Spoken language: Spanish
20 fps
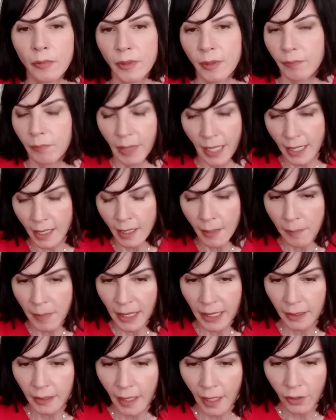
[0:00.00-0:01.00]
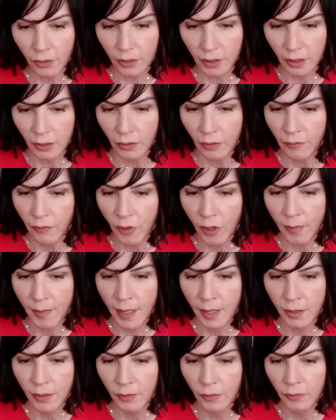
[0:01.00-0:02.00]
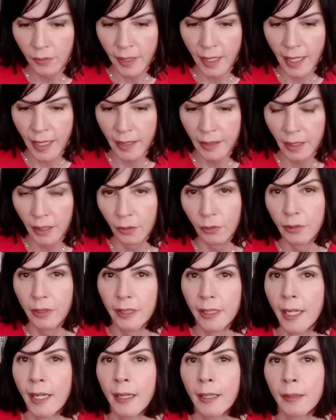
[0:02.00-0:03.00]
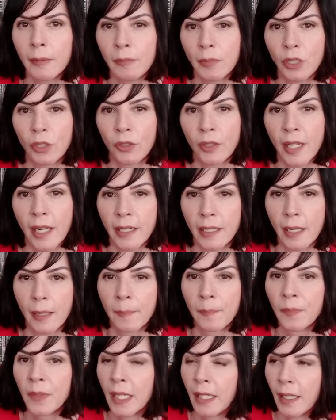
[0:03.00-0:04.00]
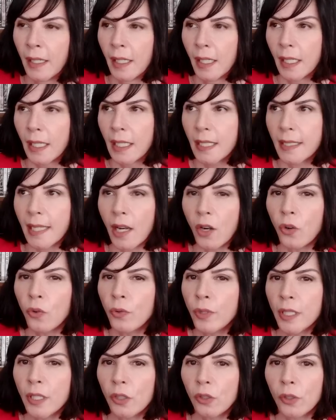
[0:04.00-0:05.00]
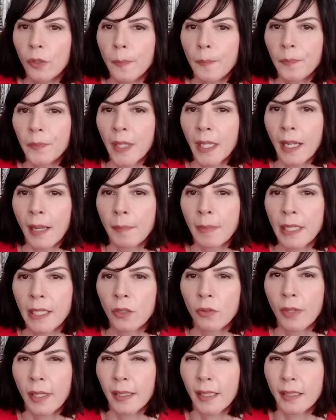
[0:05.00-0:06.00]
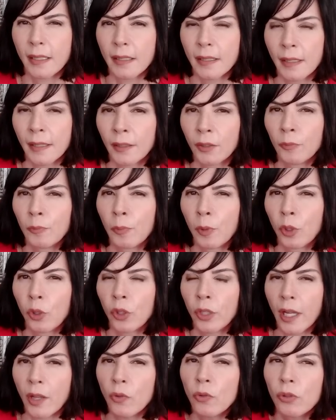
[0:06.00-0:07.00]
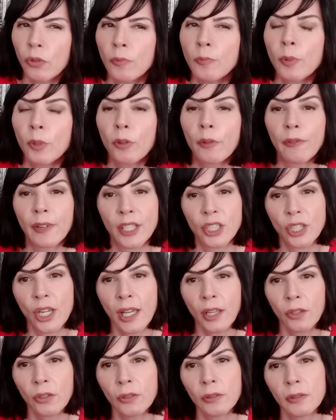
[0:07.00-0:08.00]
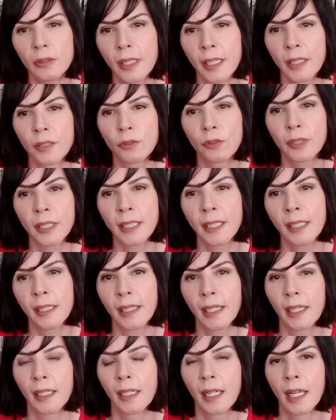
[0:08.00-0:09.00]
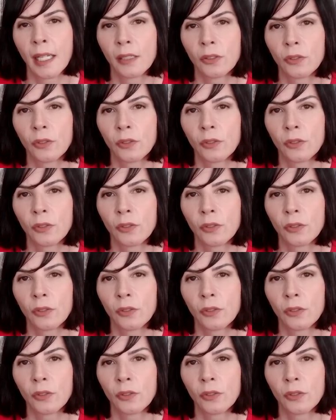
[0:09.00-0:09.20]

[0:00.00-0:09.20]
vienen empaquetados y conforman una industria millonaria. Quizá lo único de la película que se siente un poco caduco, un poco fechado en su crítica al